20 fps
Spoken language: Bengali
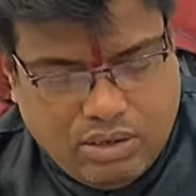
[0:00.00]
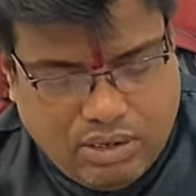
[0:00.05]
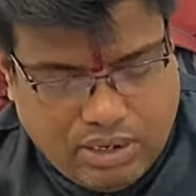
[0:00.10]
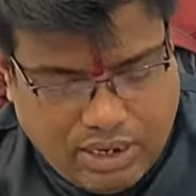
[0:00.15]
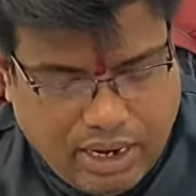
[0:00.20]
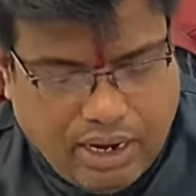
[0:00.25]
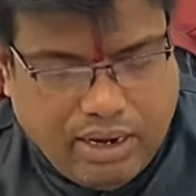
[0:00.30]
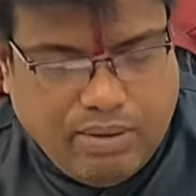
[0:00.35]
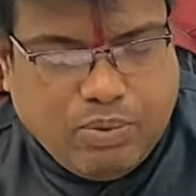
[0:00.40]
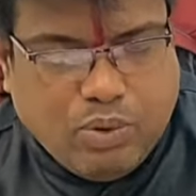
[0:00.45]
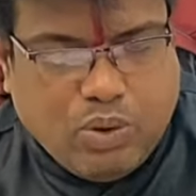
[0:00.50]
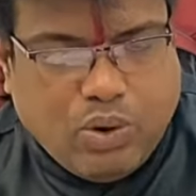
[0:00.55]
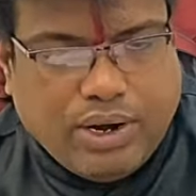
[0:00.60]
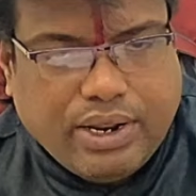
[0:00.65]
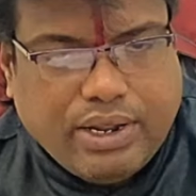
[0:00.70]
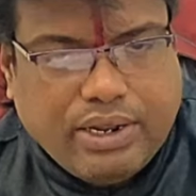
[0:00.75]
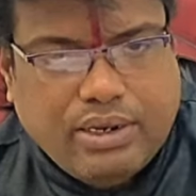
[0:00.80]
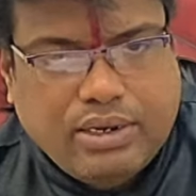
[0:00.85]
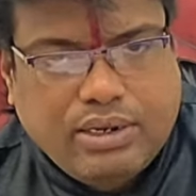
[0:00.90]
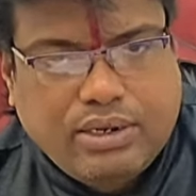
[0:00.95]
হেল্প করে
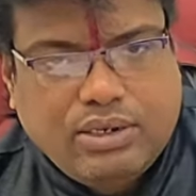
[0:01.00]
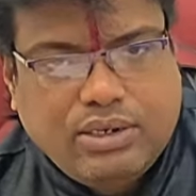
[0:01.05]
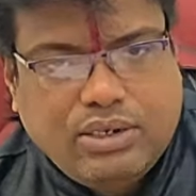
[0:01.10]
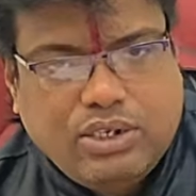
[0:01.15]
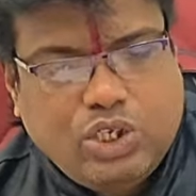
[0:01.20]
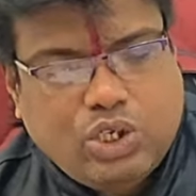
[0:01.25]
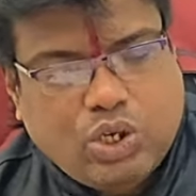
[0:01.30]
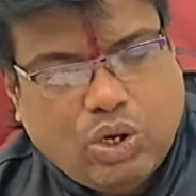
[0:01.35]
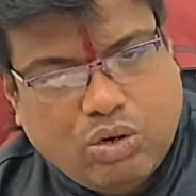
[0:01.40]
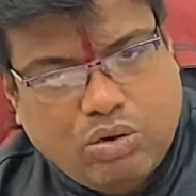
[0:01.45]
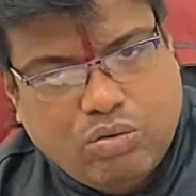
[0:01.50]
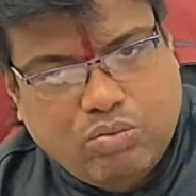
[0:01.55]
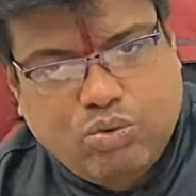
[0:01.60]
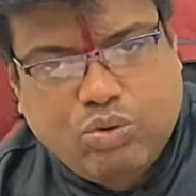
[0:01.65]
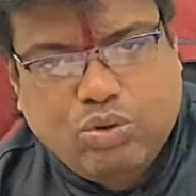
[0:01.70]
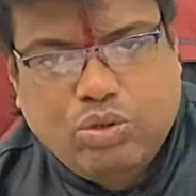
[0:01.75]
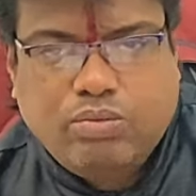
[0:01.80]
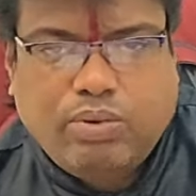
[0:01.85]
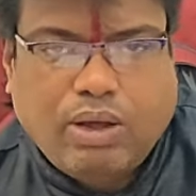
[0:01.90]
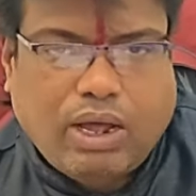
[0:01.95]
যখন
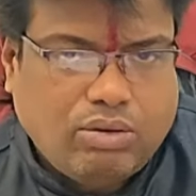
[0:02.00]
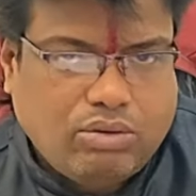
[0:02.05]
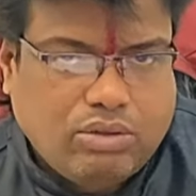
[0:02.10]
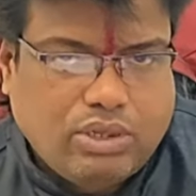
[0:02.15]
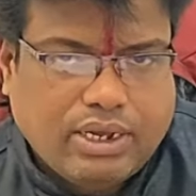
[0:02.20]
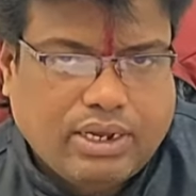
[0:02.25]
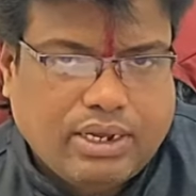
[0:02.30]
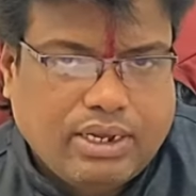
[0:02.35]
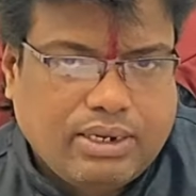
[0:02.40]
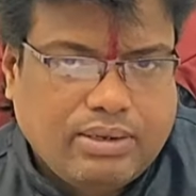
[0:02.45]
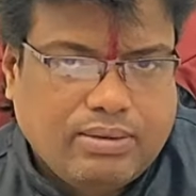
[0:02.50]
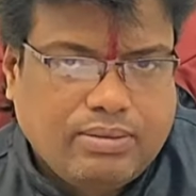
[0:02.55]
বুধ ভালো থাকে